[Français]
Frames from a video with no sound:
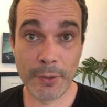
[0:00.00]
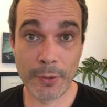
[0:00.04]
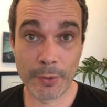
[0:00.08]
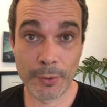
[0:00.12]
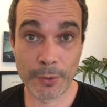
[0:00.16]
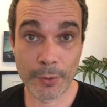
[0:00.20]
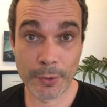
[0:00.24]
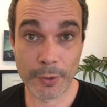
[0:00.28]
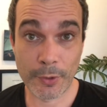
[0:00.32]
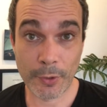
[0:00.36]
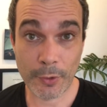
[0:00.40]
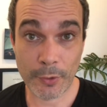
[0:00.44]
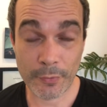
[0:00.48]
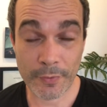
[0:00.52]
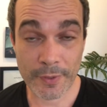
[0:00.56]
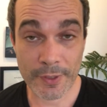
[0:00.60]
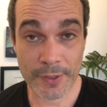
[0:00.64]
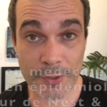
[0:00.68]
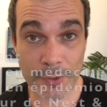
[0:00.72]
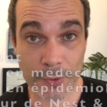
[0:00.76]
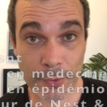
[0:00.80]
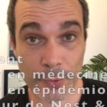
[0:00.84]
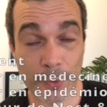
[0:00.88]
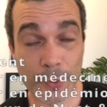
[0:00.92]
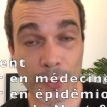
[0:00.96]
euh, le docteur
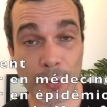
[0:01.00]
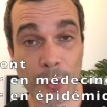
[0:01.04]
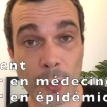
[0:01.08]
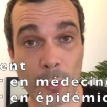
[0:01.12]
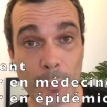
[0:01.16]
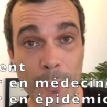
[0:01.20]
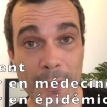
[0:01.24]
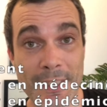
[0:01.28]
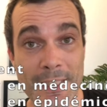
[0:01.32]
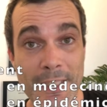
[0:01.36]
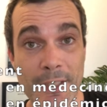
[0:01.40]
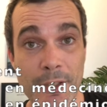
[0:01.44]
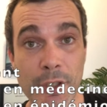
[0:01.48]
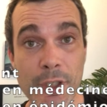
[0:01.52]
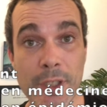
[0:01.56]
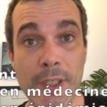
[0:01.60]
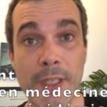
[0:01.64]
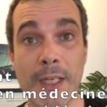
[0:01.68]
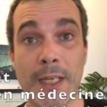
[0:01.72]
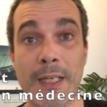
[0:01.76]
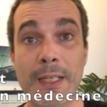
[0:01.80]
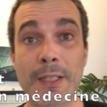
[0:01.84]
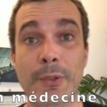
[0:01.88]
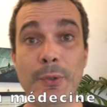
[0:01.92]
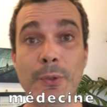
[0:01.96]
Vincent, docteur en médecine
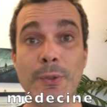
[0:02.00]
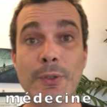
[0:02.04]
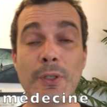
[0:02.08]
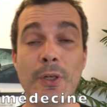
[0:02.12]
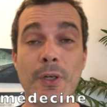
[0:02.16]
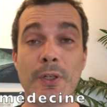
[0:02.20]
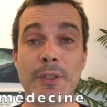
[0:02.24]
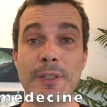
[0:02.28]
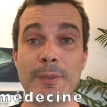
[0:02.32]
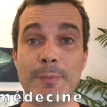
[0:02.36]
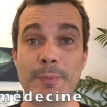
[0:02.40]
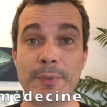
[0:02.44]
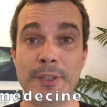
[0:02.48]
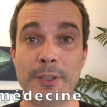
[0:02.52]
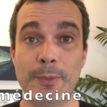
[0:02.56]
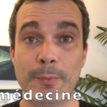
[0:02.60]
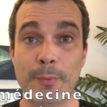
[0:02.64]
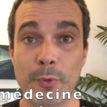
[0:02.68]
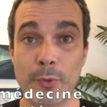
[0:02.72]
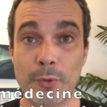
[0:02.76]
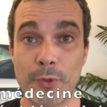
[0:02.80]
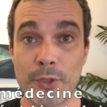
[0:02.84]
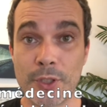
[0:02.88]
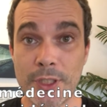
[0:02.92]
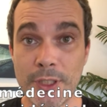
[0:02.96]
générale, docteur en
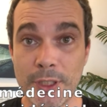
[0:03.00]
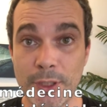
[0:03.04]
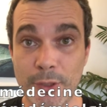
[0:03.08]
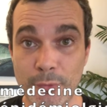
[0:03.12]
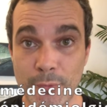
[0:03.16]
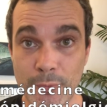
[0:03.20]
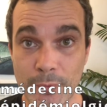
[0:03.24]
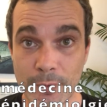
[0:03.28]
épidémiologie,